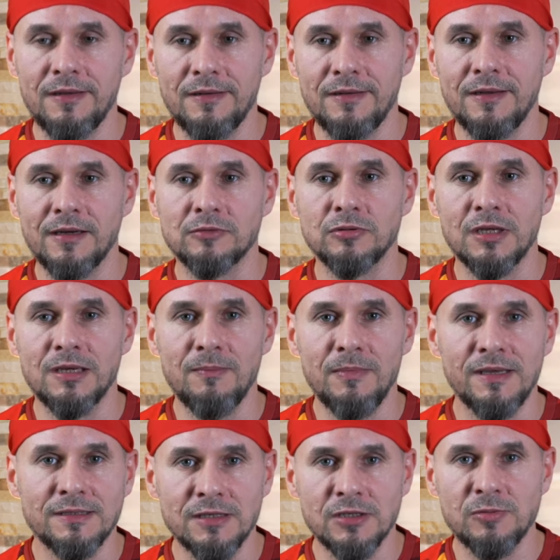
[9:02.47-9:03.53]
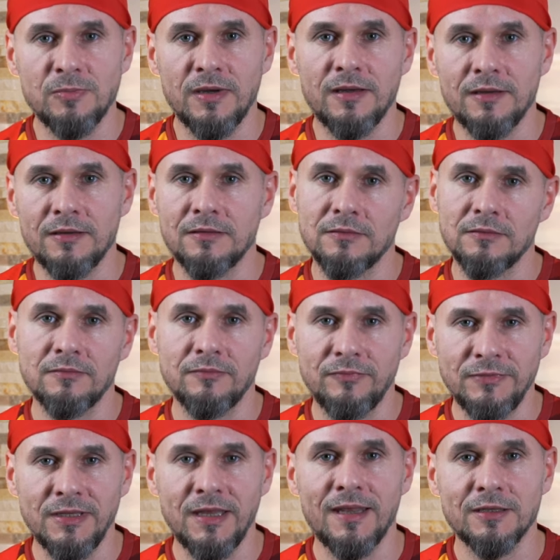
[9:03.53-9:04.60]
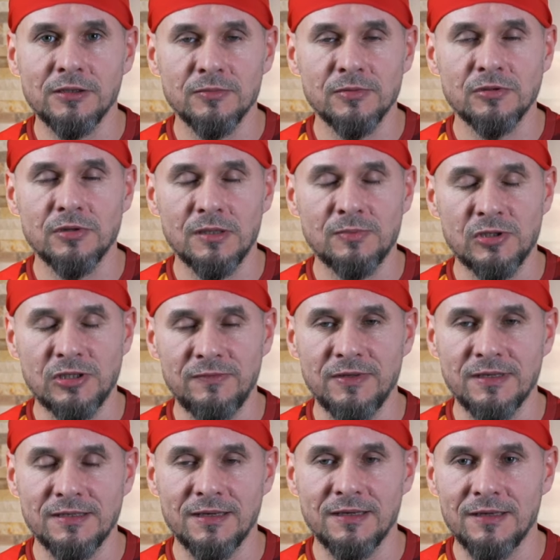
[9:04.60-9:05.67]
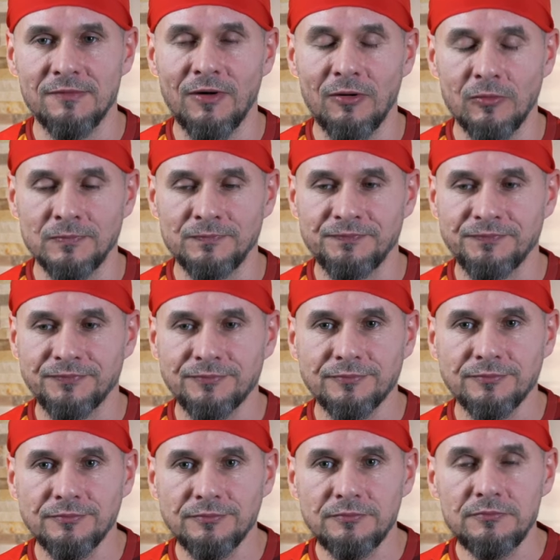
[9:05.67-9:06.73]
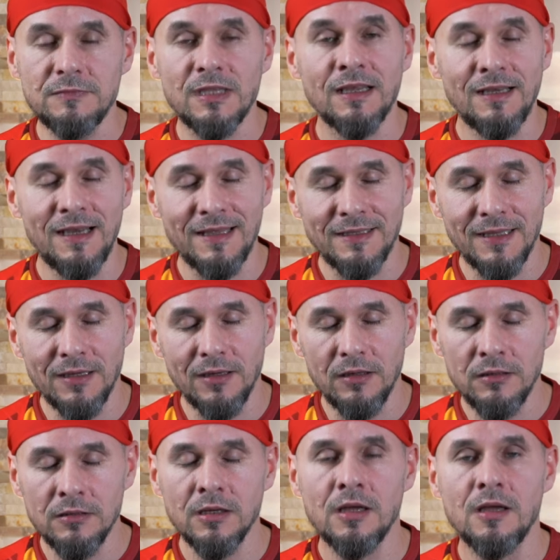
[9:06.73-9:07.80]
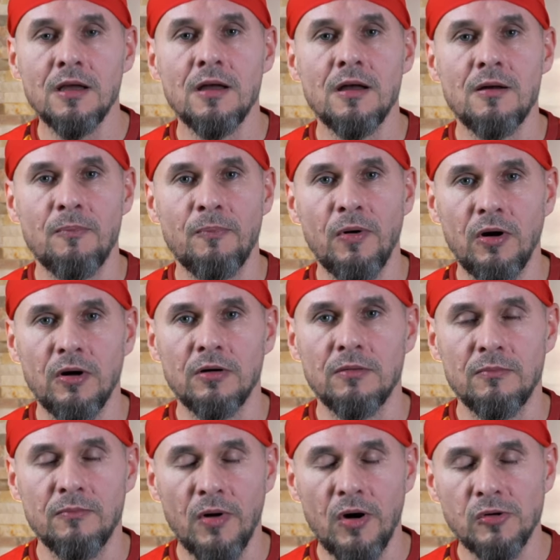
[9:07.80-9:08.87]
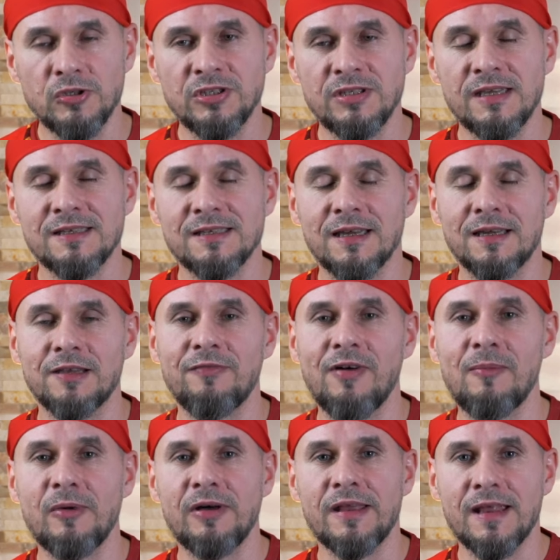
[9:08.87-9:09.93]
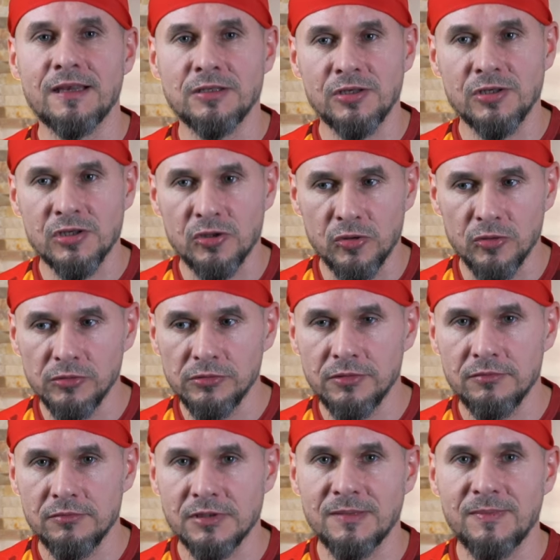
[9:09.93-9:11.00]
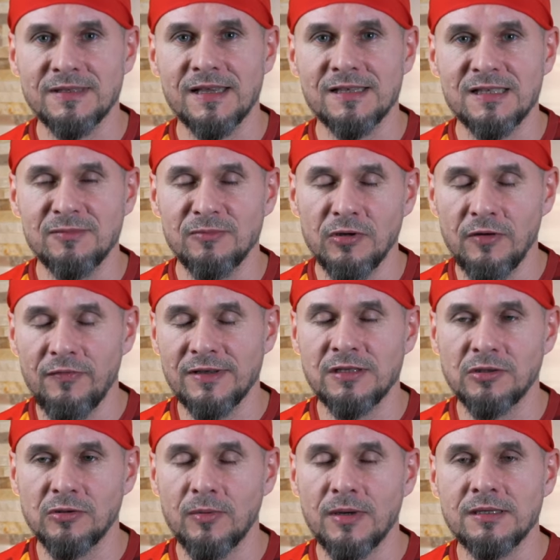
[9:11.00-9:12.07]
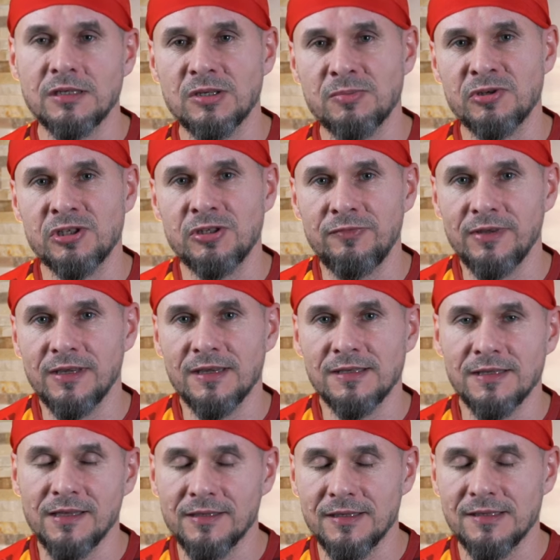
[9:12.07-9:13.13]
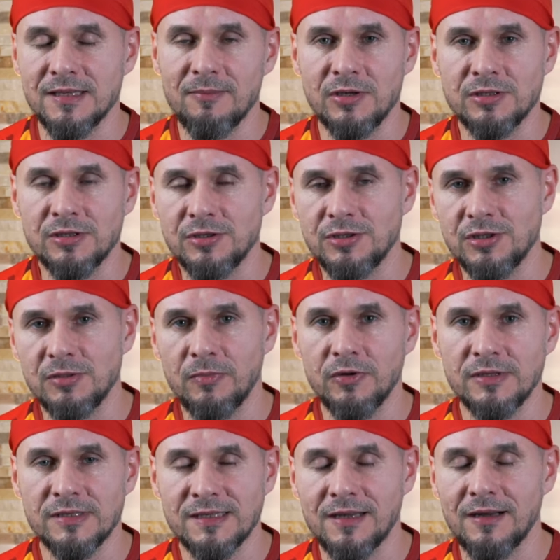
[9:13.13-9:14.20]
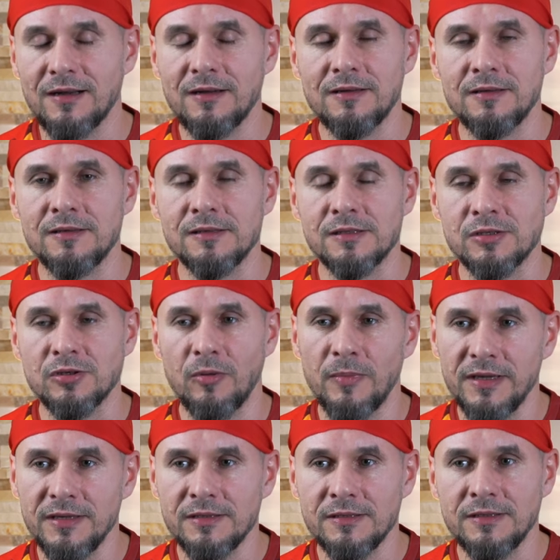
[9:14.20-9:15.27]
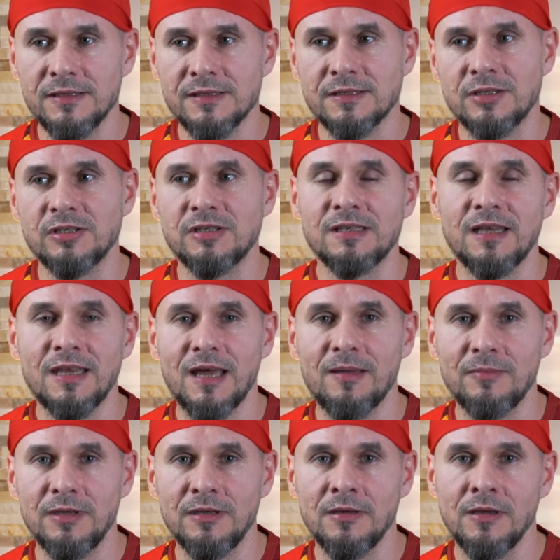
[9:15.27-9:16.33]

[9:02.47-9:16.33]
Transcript: na której my jesteśmy, a nie na tą, z której przeciwnik zagrywał. Dlatego po boście zagrywamy raczej skrót, żeby zasymulować sytuację, że przeciwnik jest na tej samej części boiska e, co my, jest gdzieś za nami